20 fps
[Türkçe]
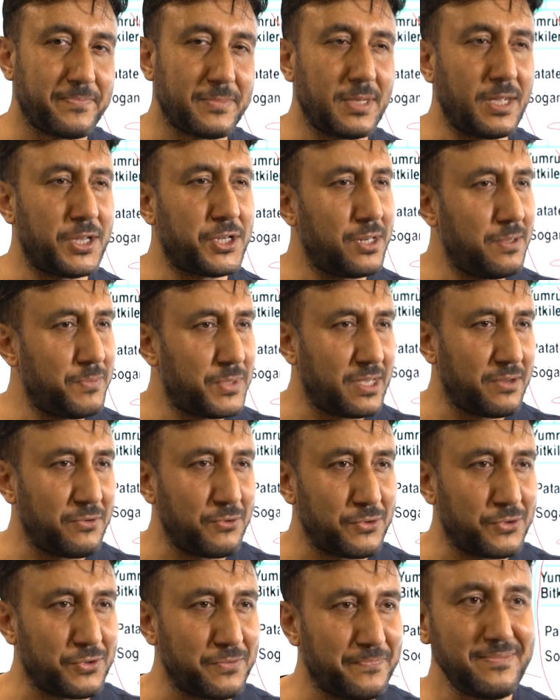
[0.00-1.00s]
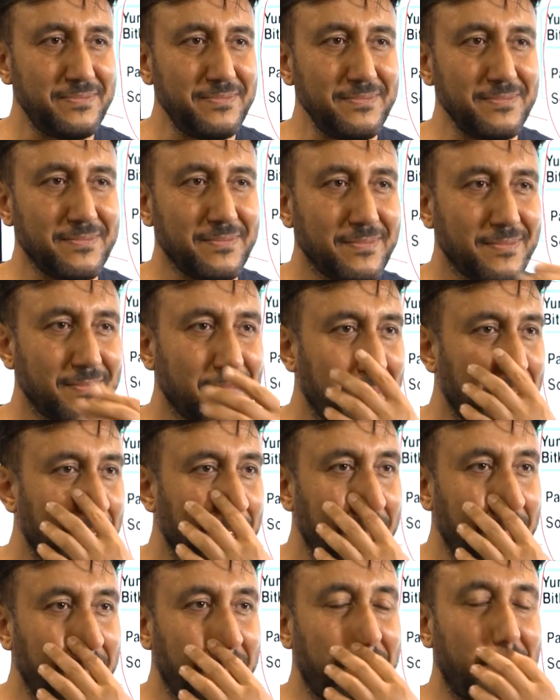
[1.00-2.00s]
Yeşili mi seviyorsun? Yeşil siyah
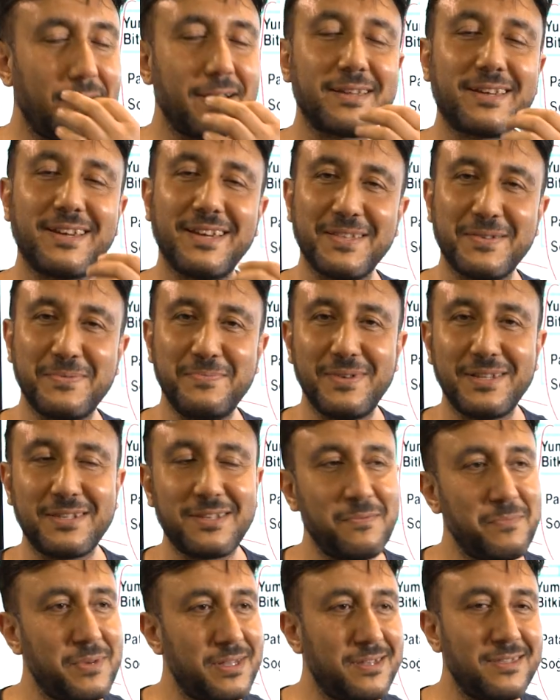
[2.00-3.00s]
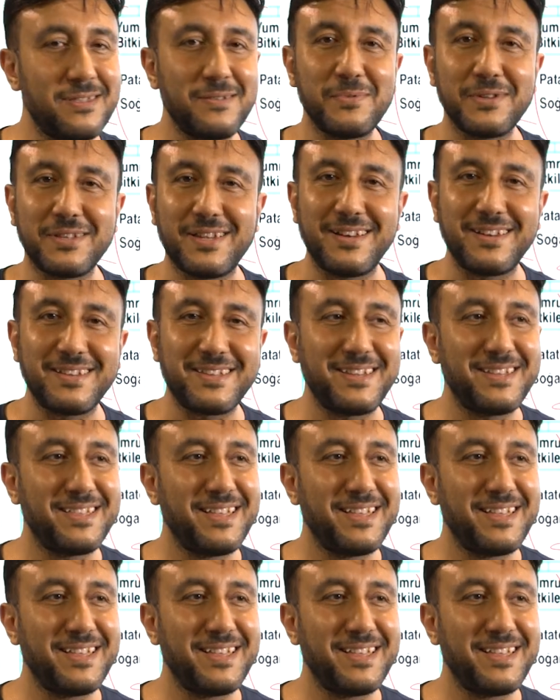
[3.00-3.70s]
fark etmez. Fark etmezsen benden de beter.